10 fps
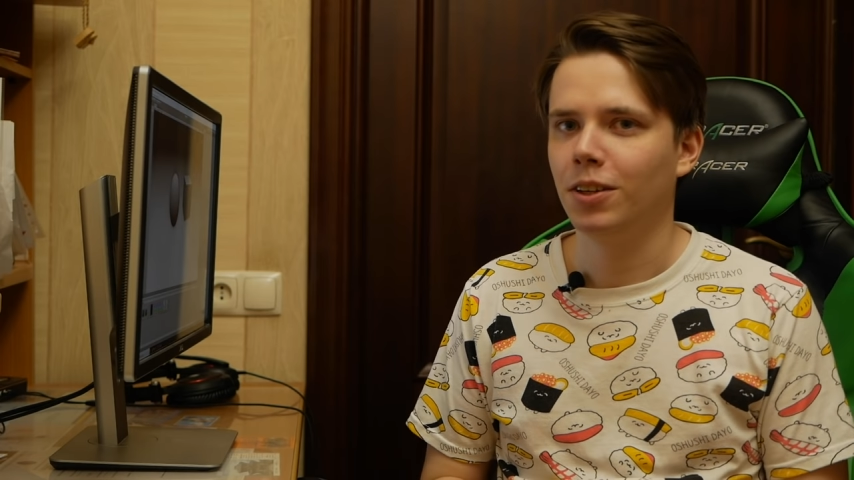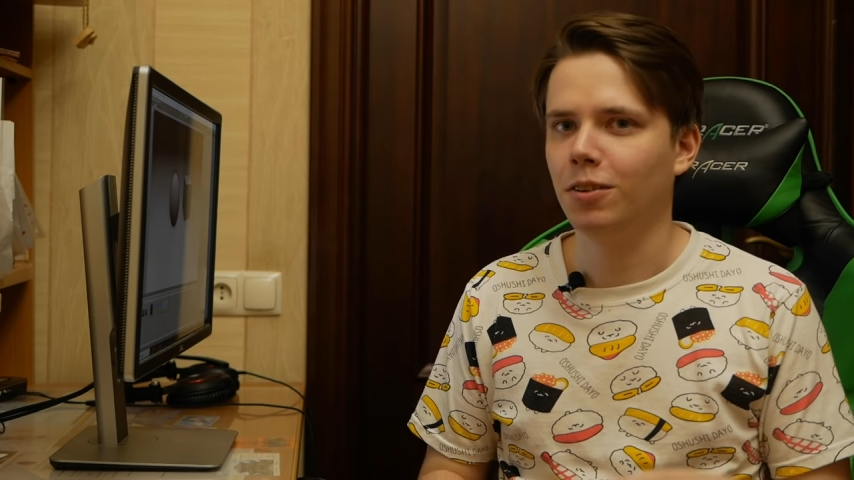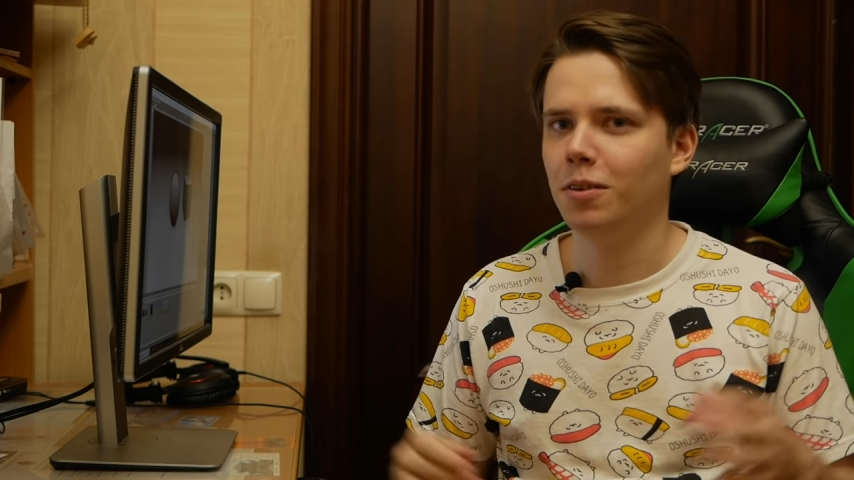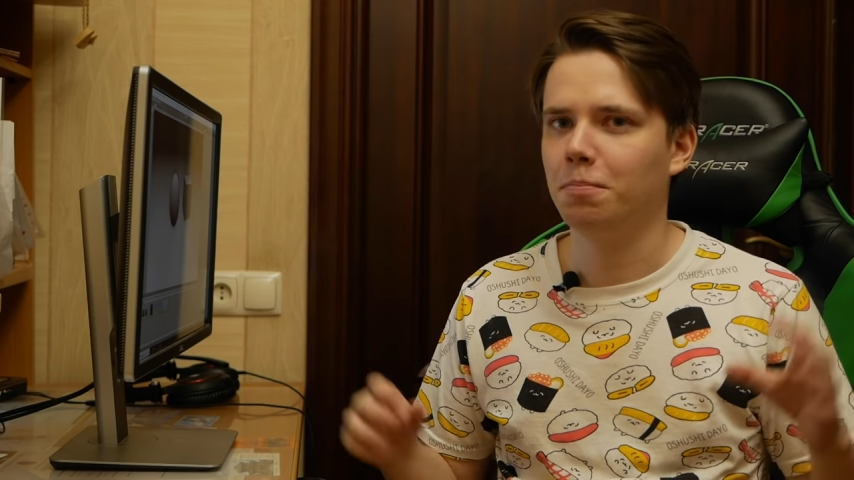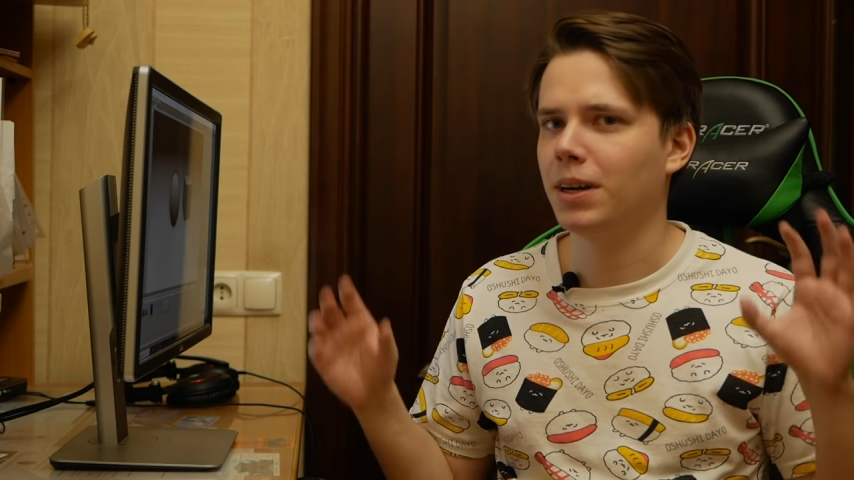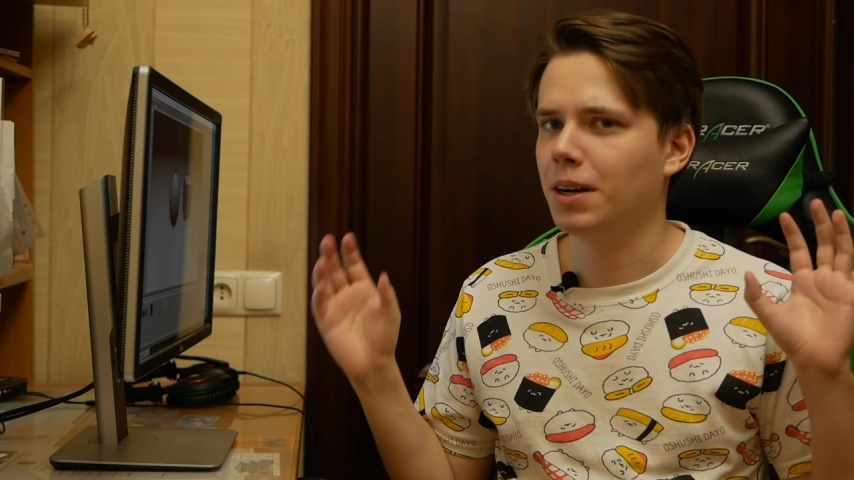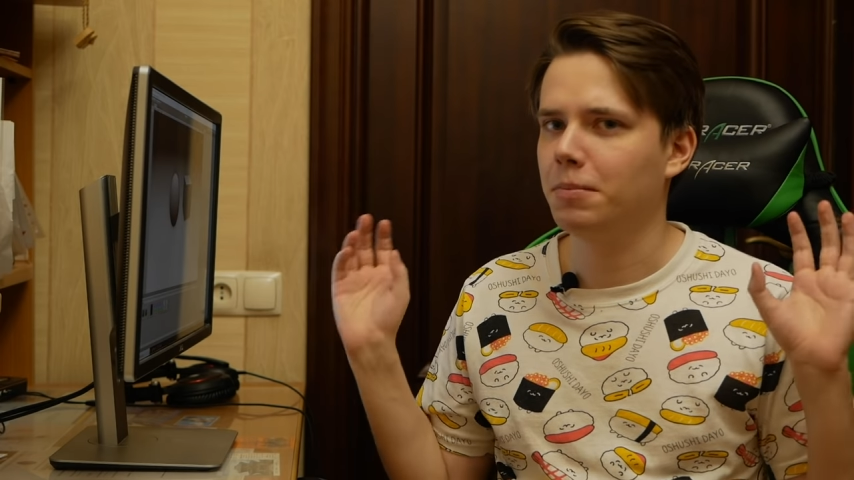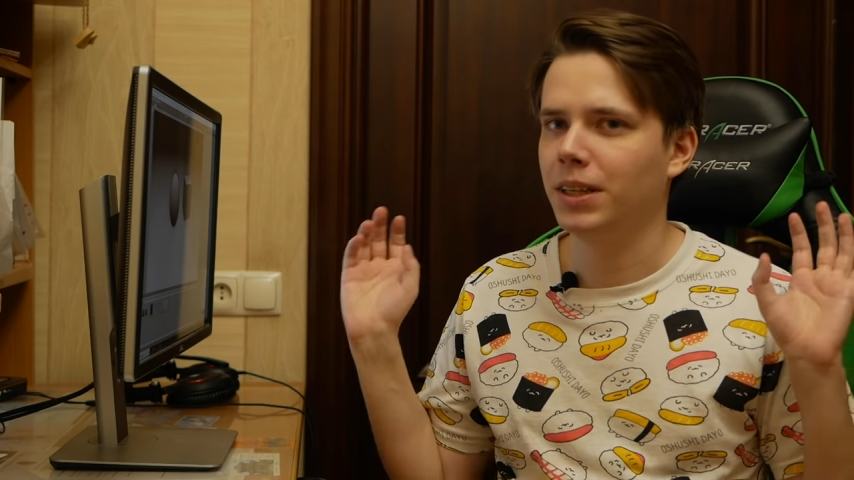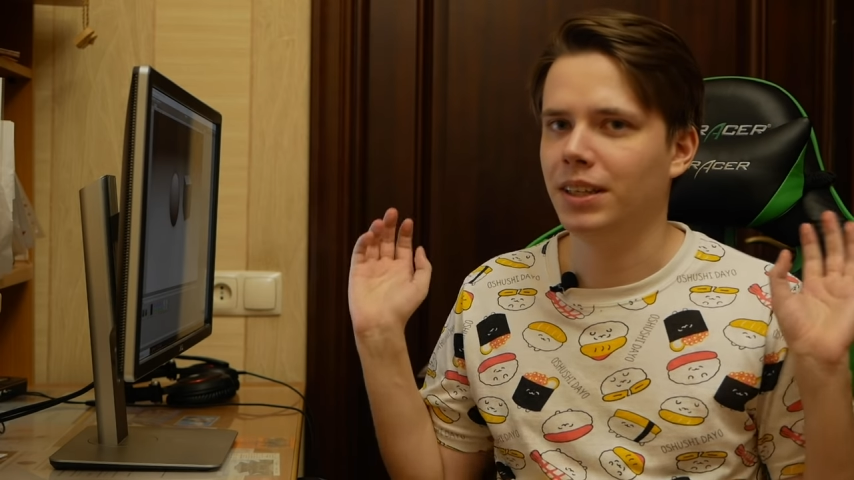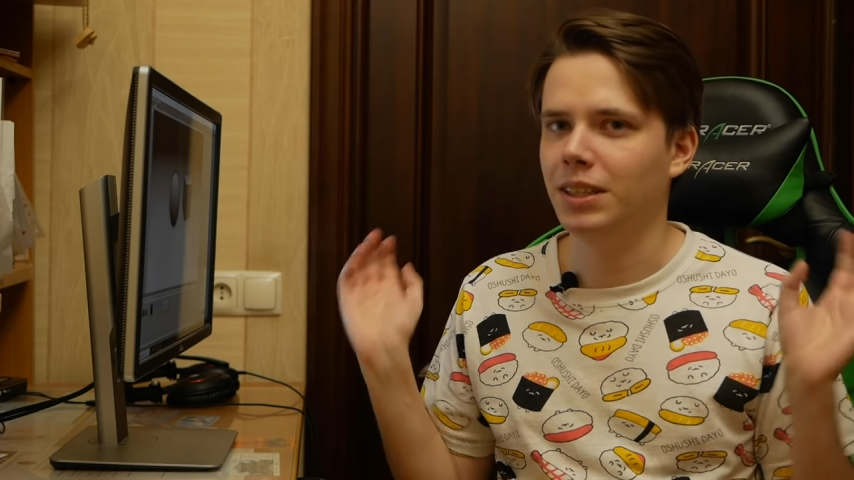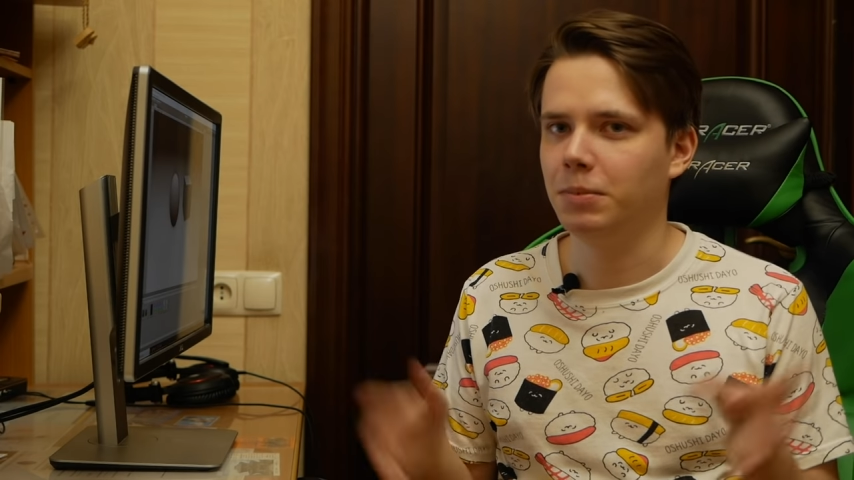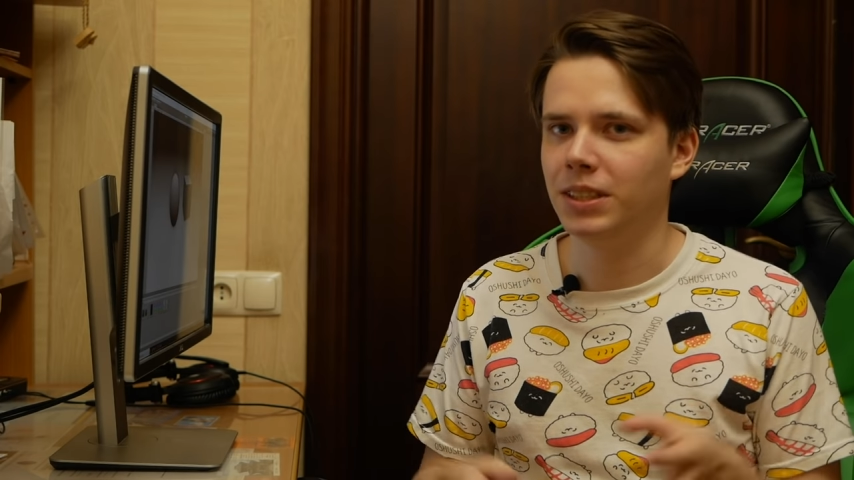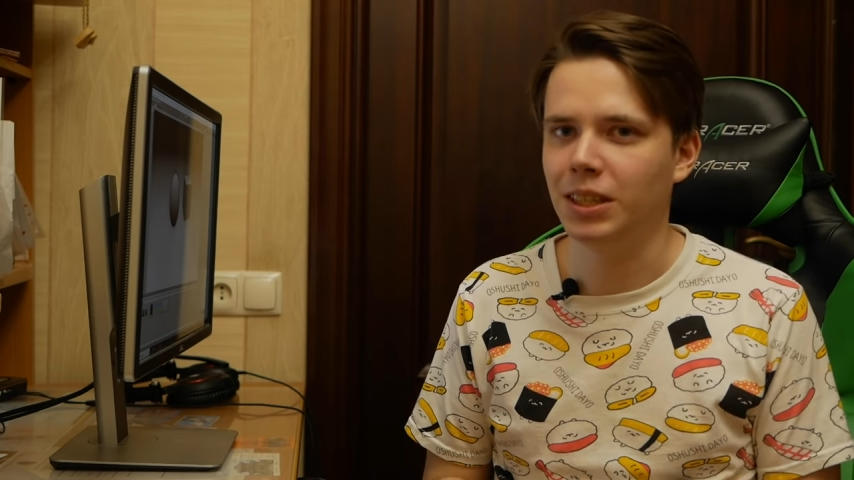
Но пока мы этим не